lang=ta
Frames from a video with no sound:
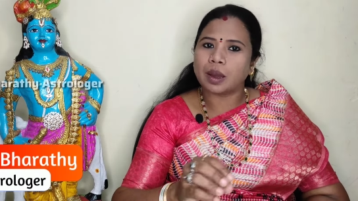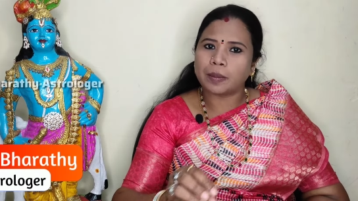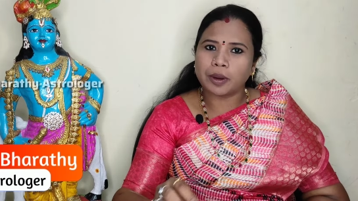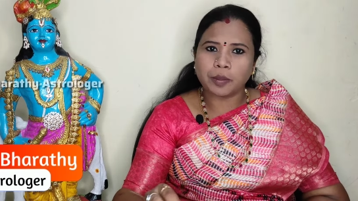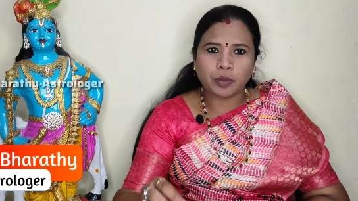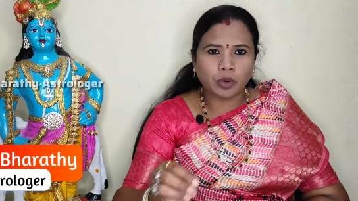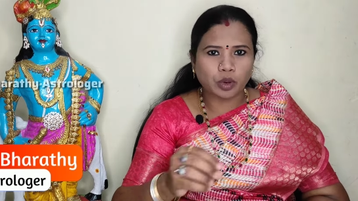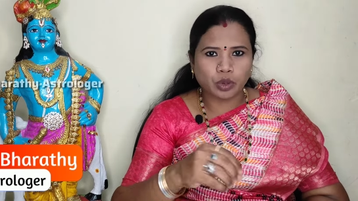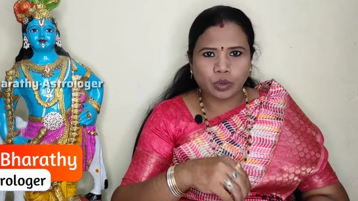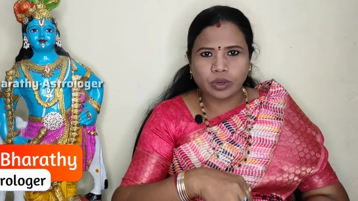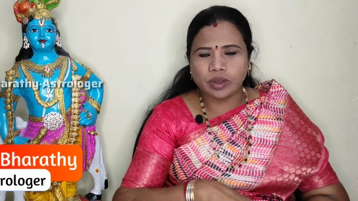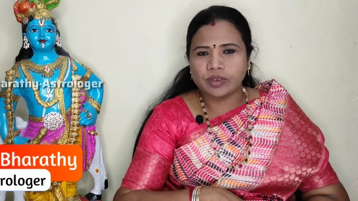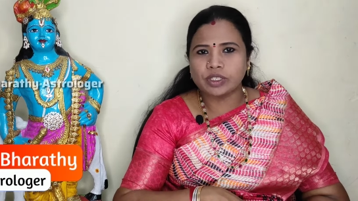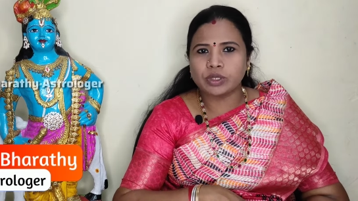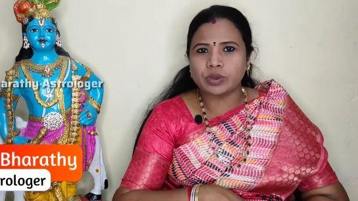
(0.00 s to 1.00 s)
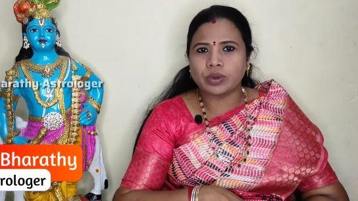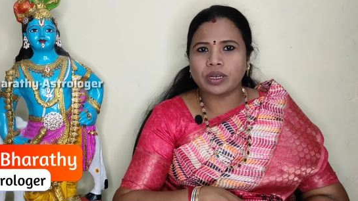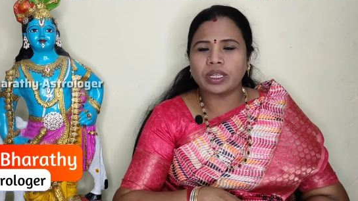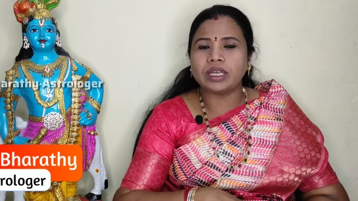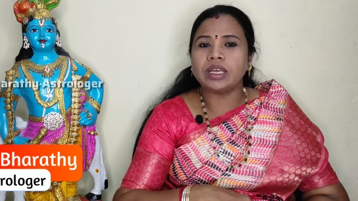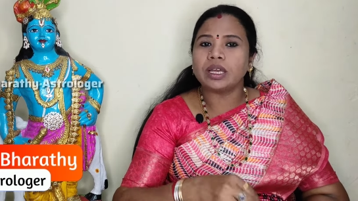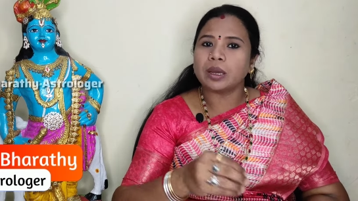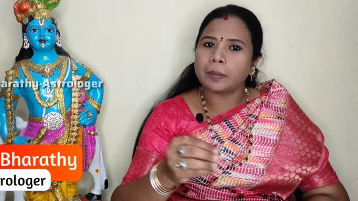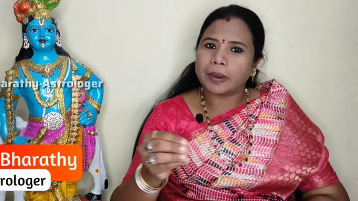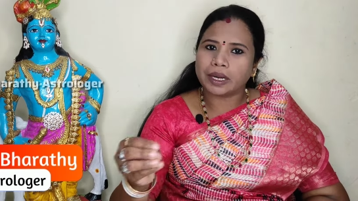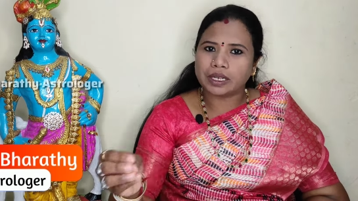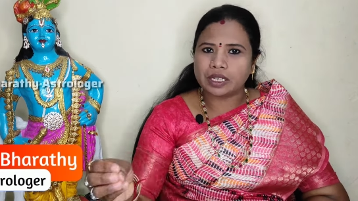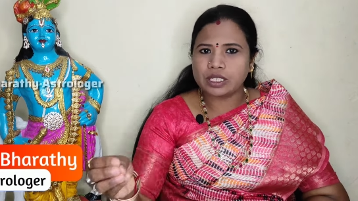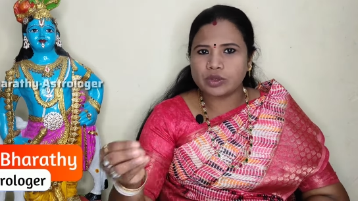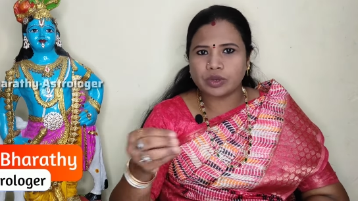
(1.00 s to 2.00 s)
அப்படி போகணும்னு அவசியம் இல்லை
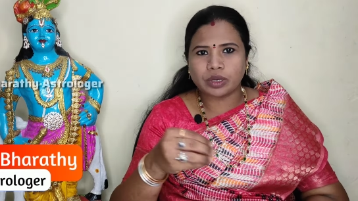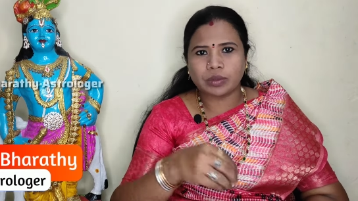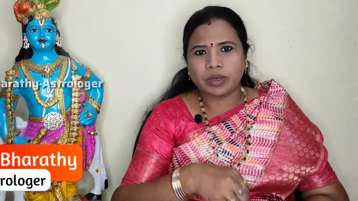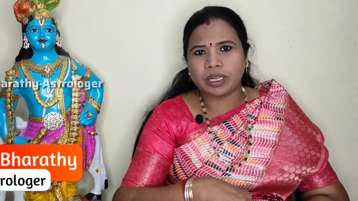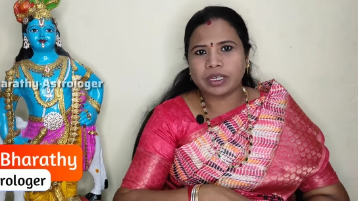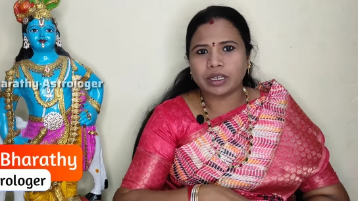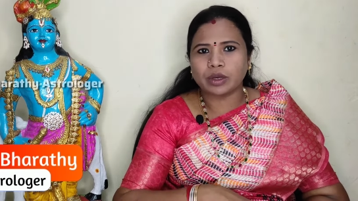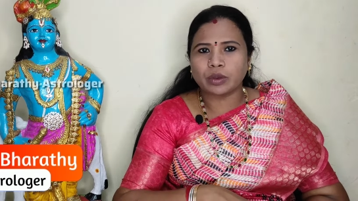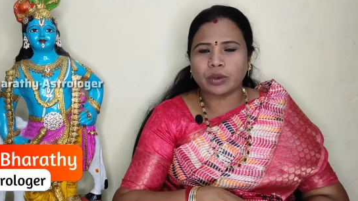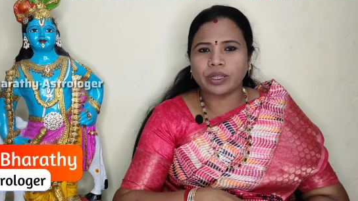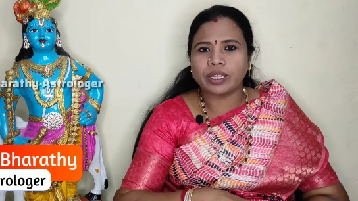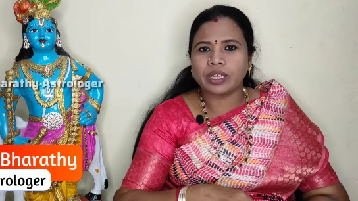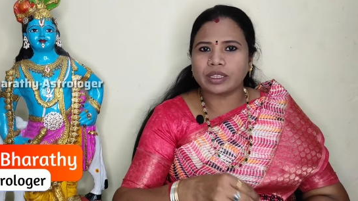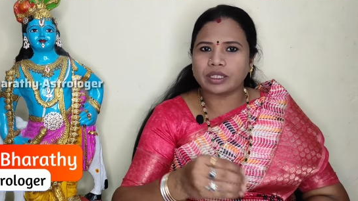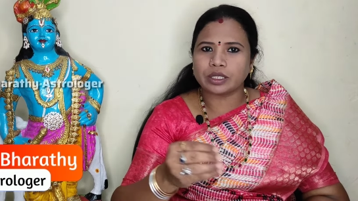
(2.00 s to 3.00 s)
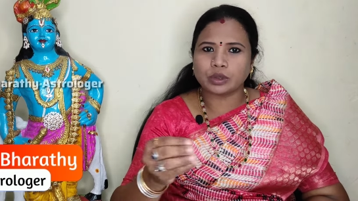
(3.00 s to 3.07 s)
பட்டீஸ்வரமில் இருக்கக்கூடிய அந்த